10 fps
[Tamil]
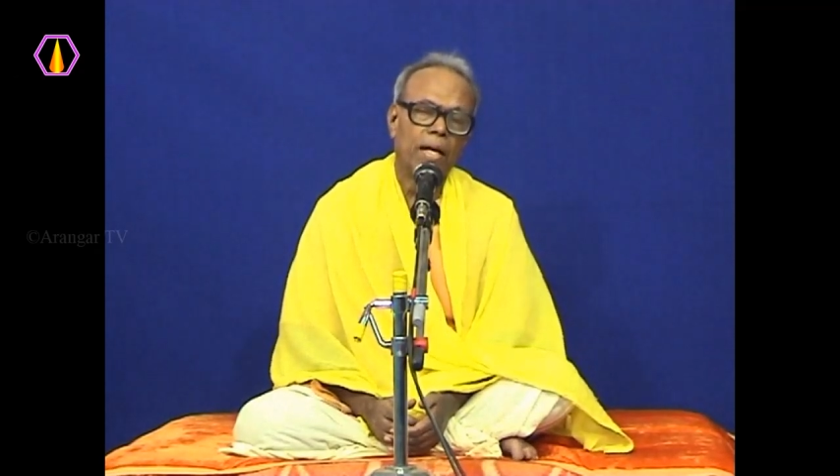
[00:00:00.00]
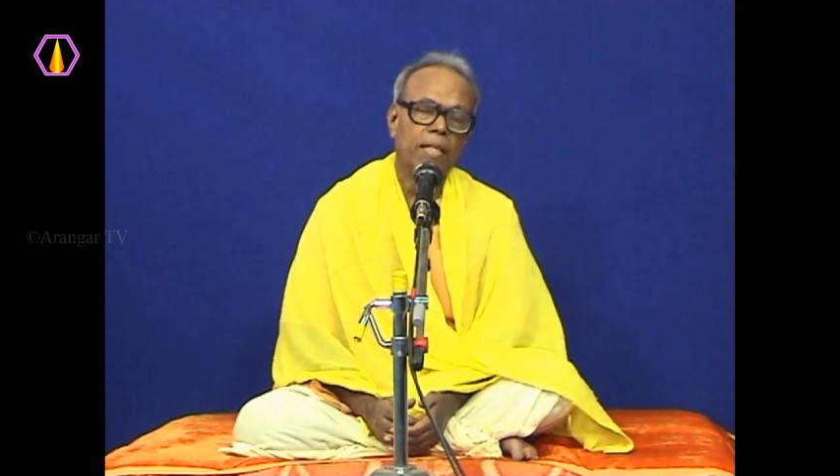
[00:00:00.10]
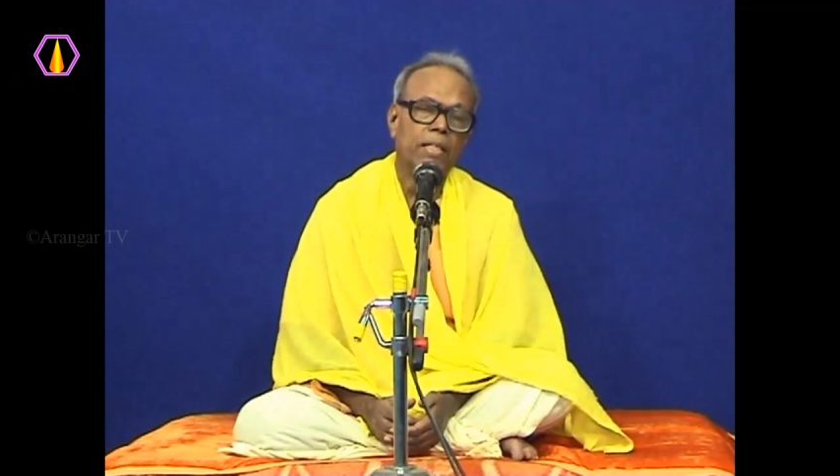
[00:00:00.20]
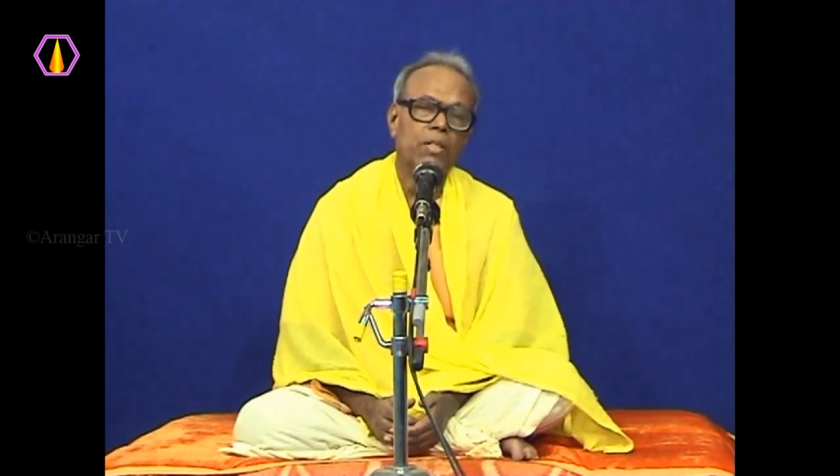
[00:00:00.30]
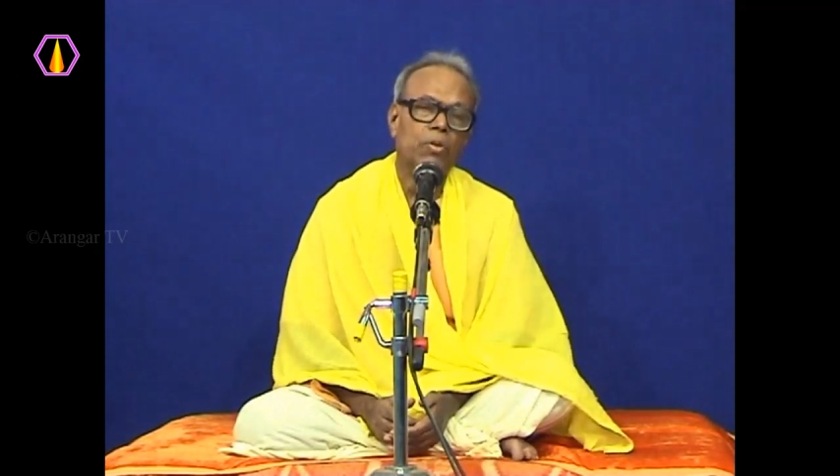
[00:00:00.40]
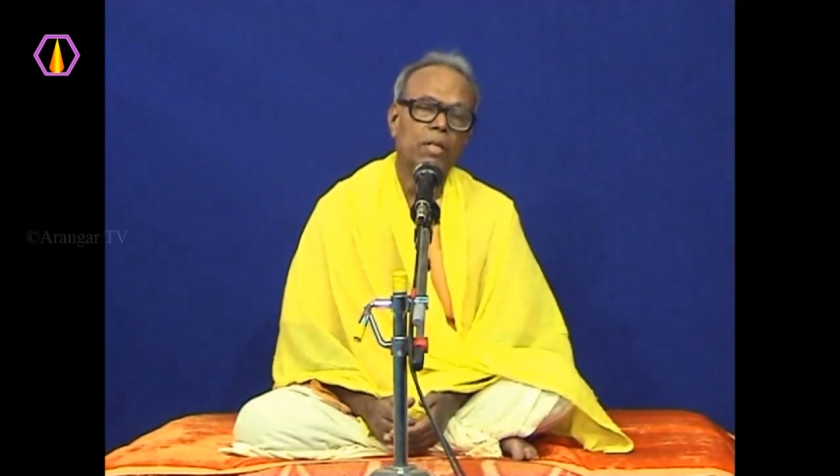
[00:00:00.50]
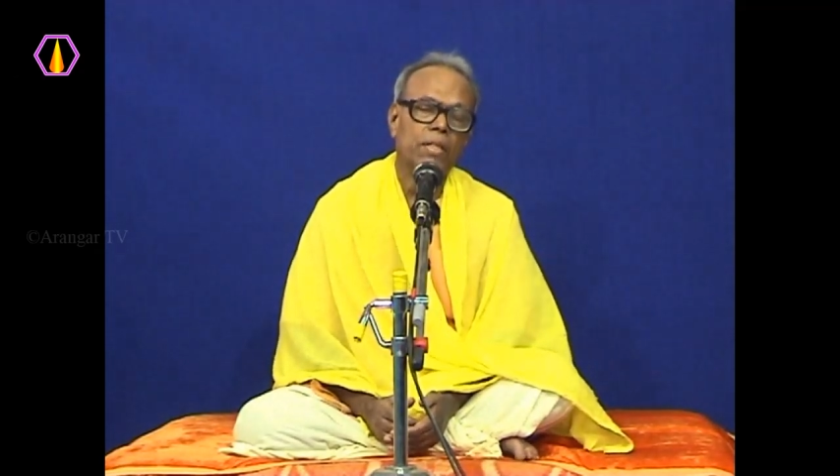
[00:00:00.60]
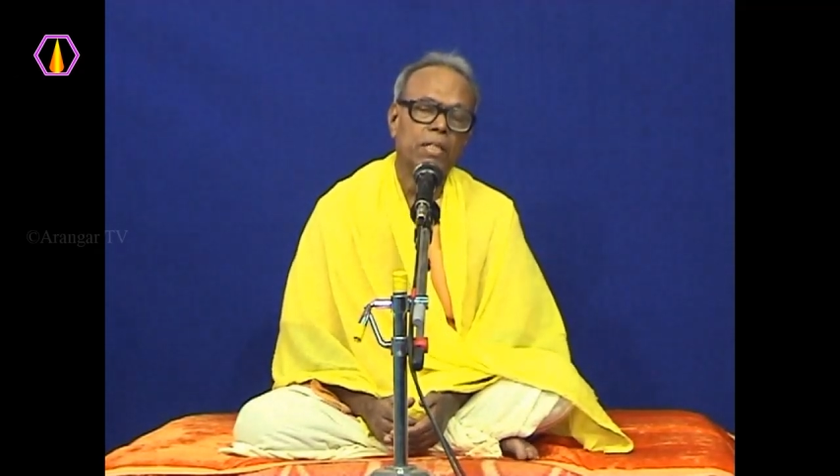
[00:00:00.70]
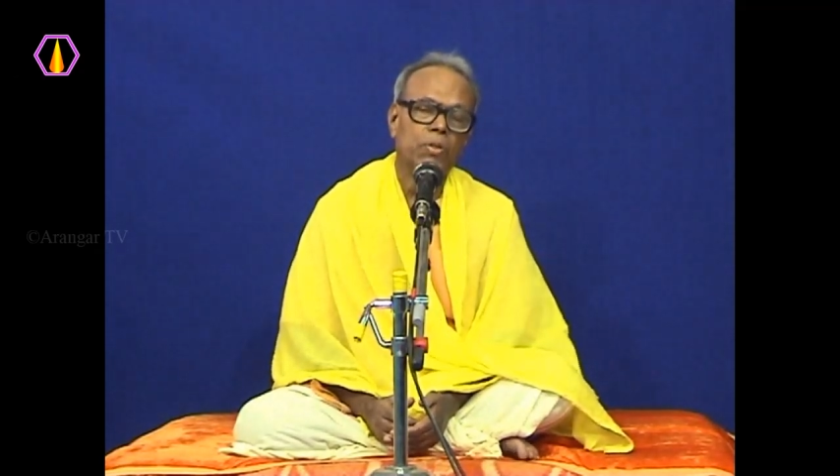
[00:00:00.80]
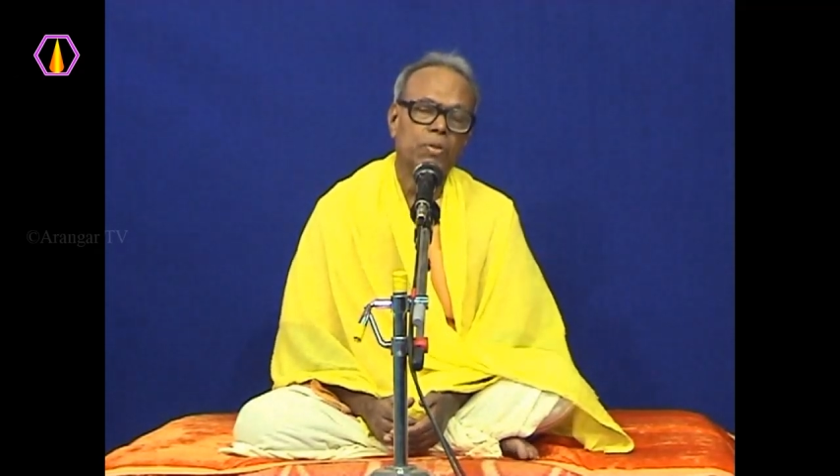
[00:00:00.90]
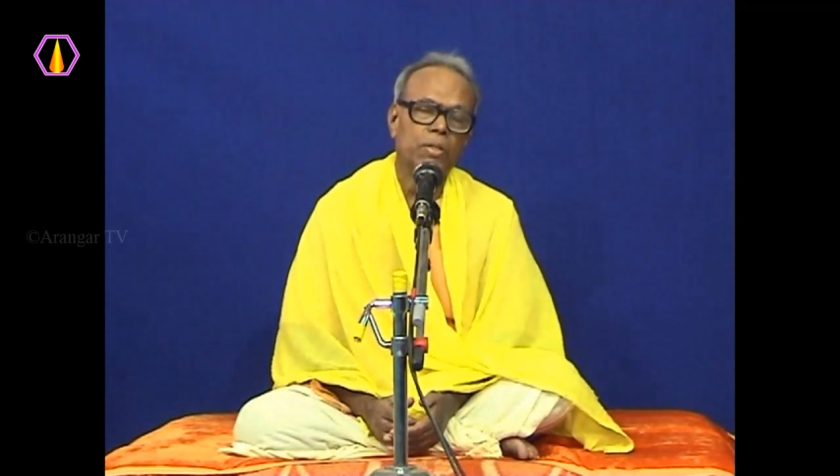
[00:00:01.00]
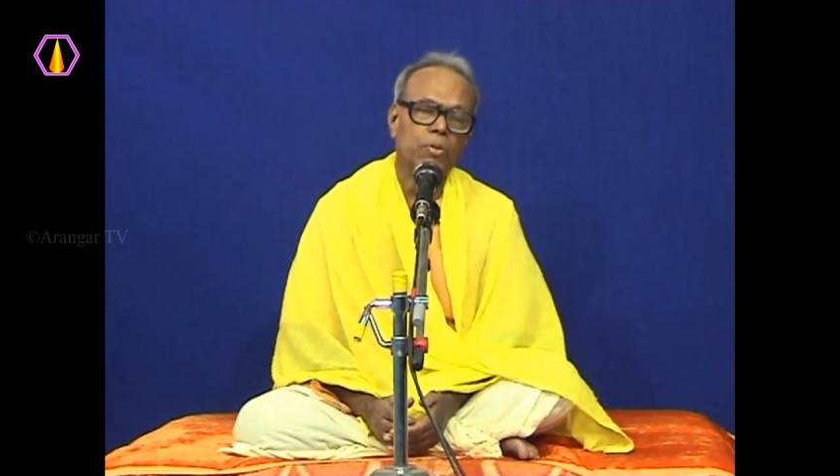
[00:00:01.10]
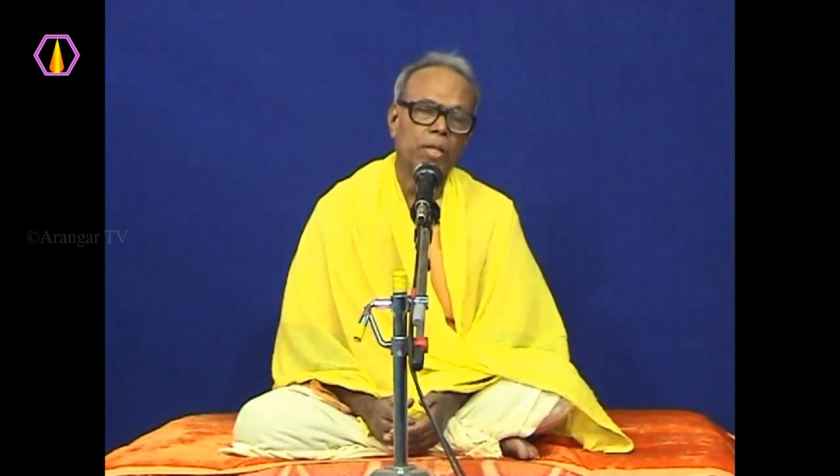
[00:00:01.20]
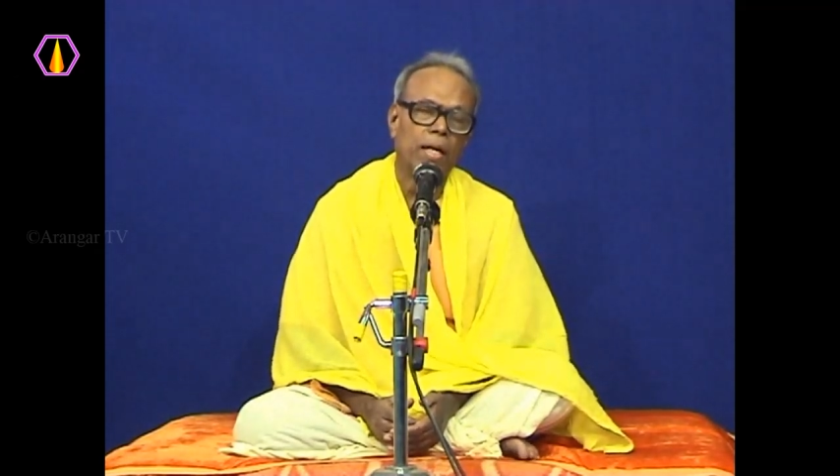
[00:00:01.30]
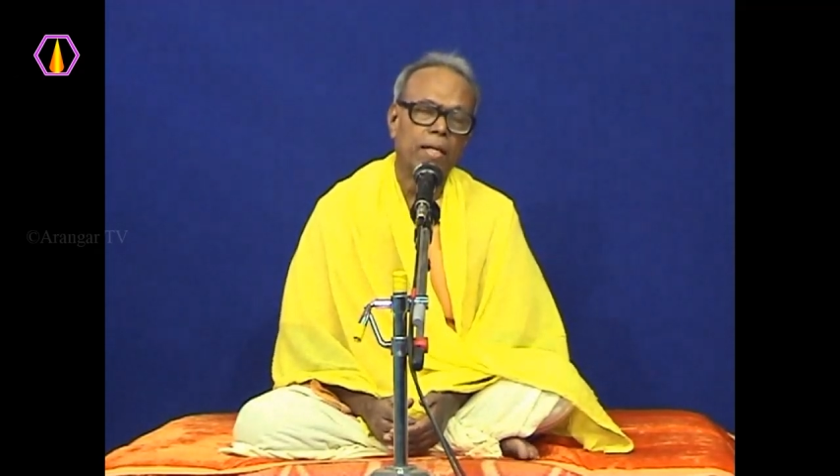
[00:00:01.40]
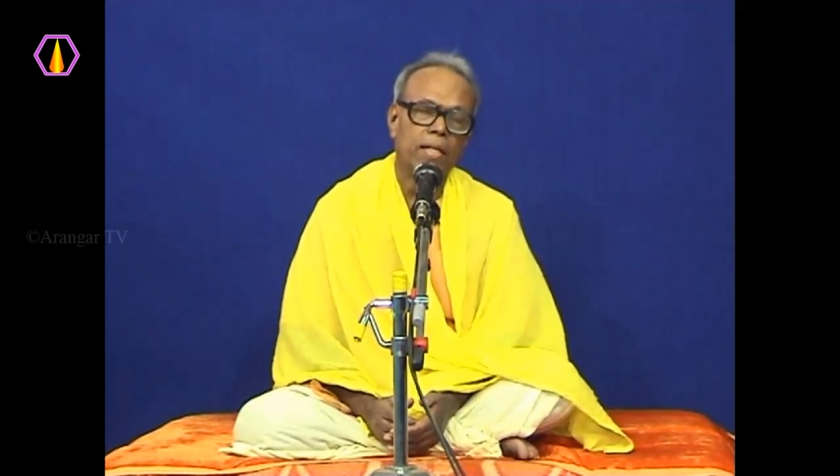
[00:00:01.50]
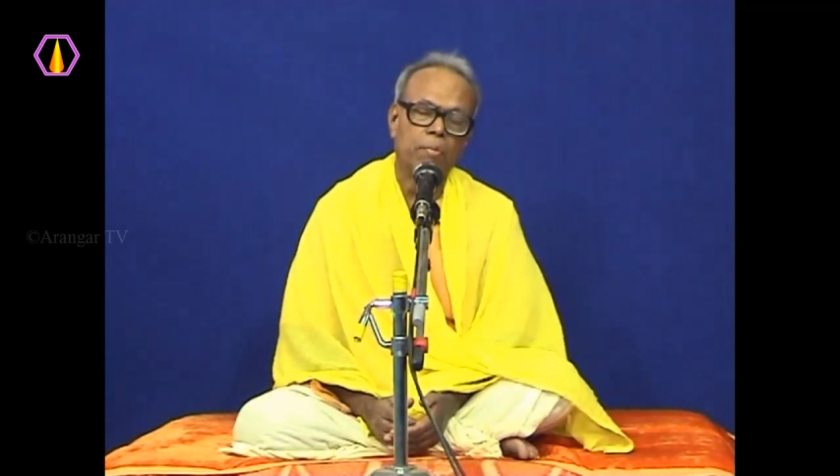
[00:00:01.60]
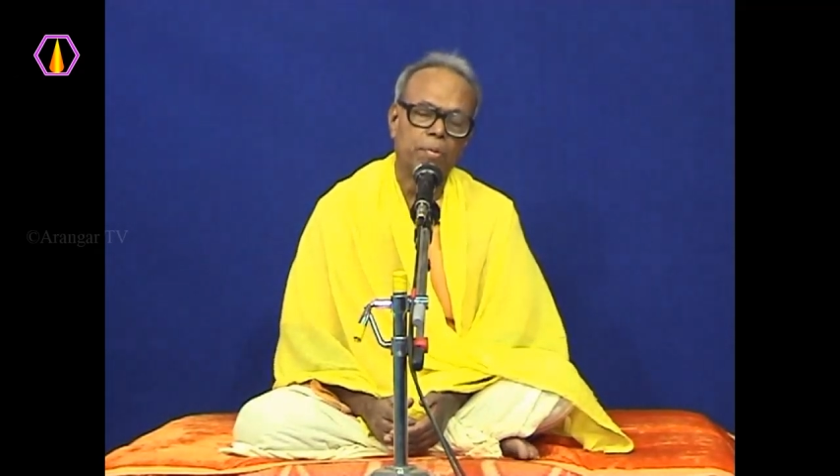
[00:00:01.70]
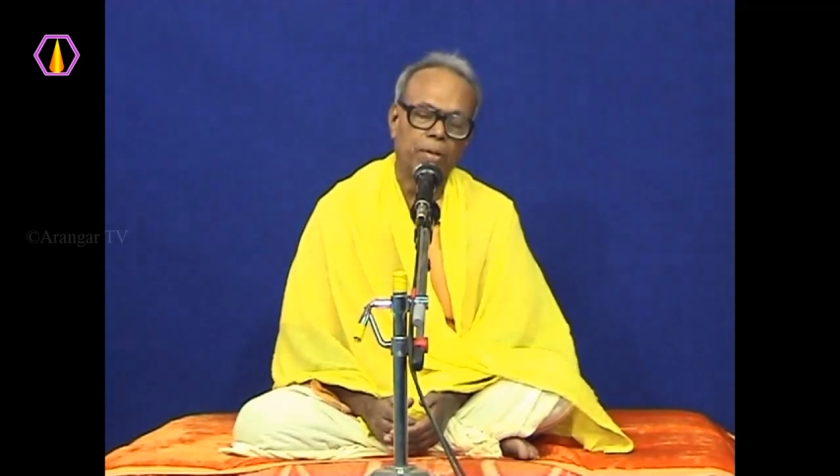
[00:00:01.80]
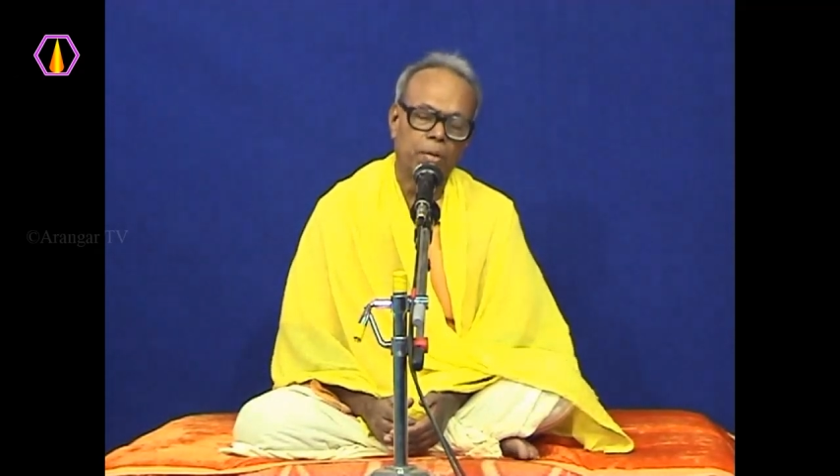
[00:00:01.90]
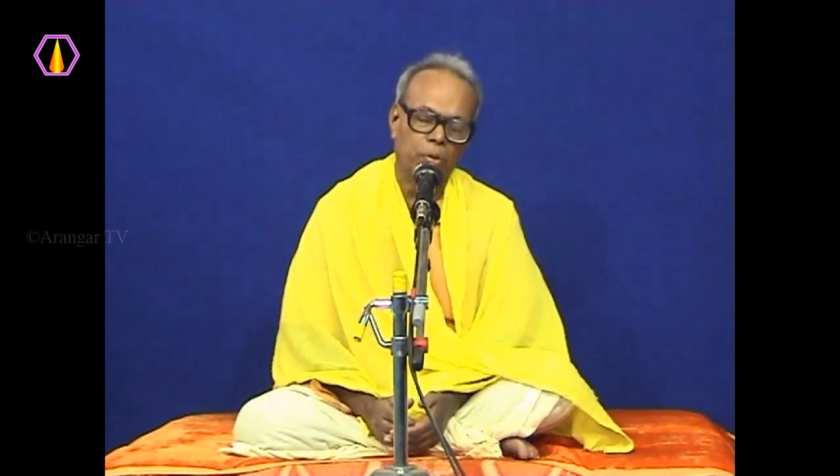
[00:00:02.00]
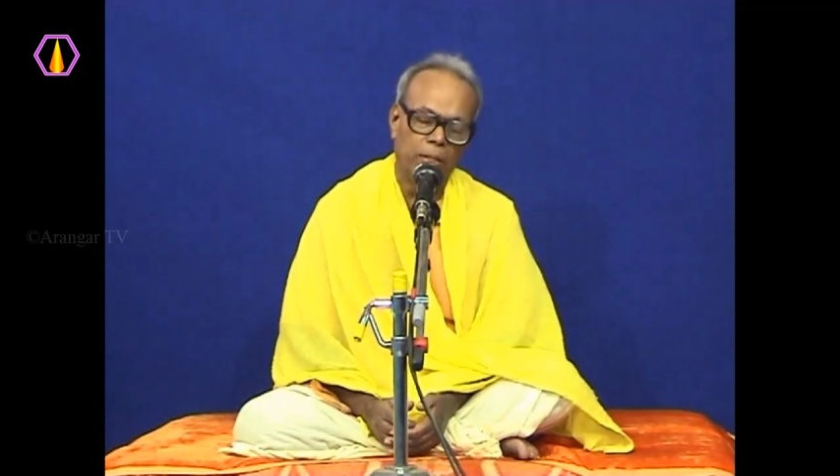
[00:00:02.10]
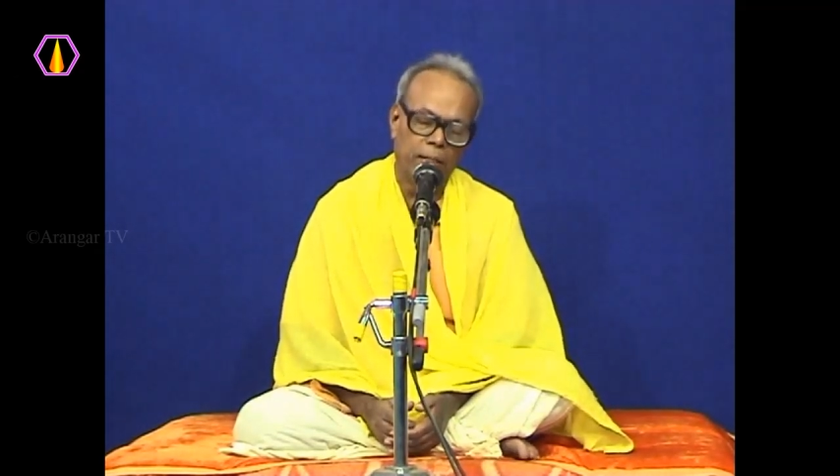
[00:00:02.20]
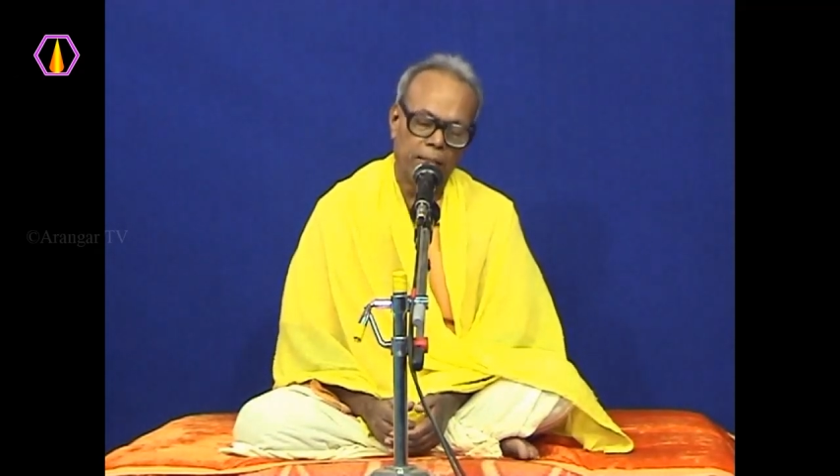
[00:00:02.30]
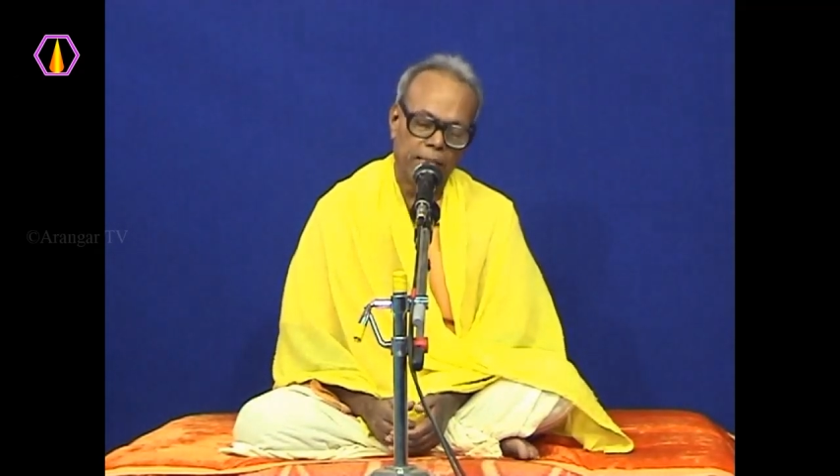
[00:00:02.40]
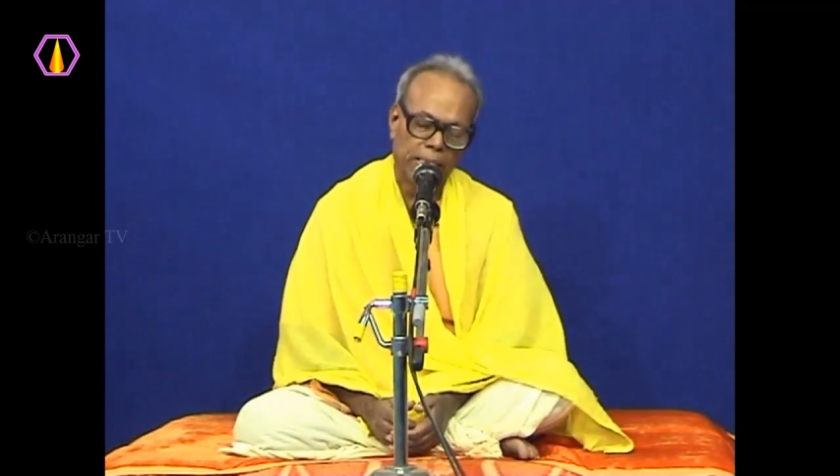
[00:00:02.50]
அது நீக்கிக் கொள்ள நீக்குவதற்கு உரிய ஆற்றல் நம்ம பெற முடியாது